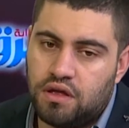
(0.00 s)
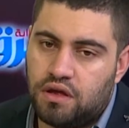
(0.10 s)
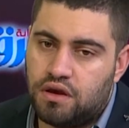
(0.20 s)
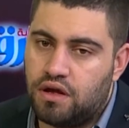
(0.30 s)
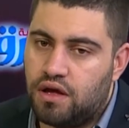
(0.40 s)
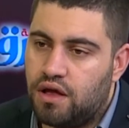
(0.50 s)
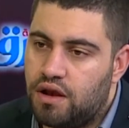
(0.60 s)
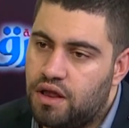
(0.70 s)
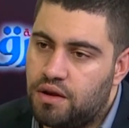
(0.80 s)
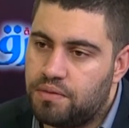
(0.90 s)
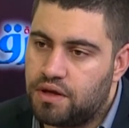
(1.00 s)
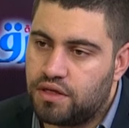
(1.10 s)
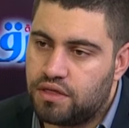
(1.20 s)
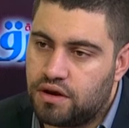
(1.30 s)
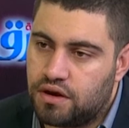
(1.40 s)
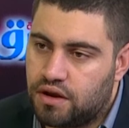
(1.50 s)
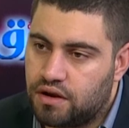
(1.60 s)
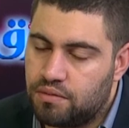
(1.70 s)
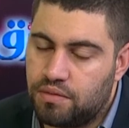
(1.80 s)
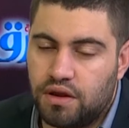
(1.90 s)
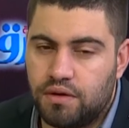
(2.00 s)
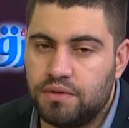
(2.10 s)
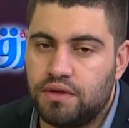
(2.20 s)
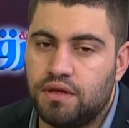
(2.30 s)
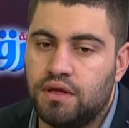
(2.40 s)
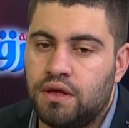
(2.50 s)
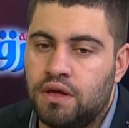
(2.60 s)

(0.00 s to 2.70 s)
احنا لا نبني كثيرا على القمة العربية